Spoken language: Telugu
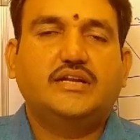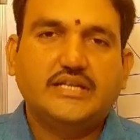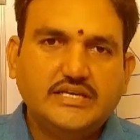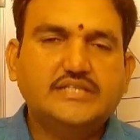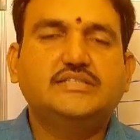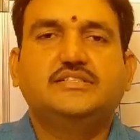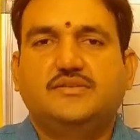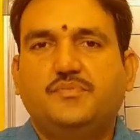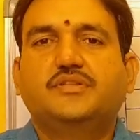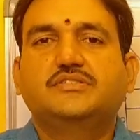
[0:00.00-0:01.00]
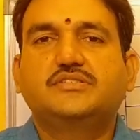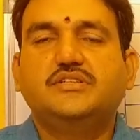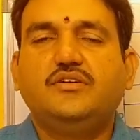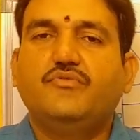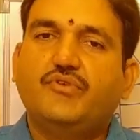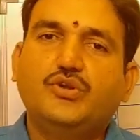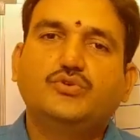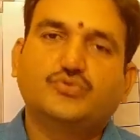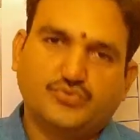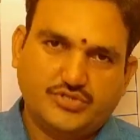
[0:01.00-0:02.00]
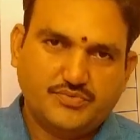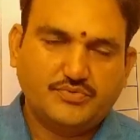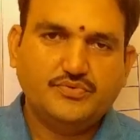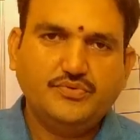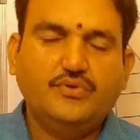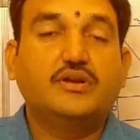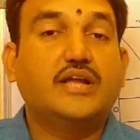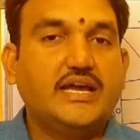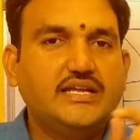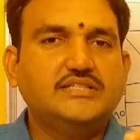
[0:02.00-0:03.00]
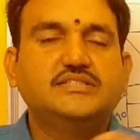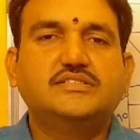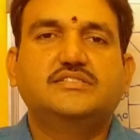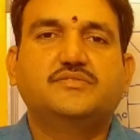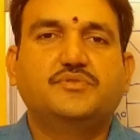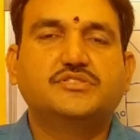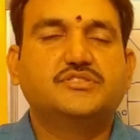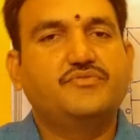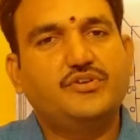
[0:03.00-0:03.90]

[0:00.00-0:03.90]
డిగ్రీస్కి సంబంధించిన వీడియో చూసే ముందు డైరెక్షన్స్కి సంబంధించిన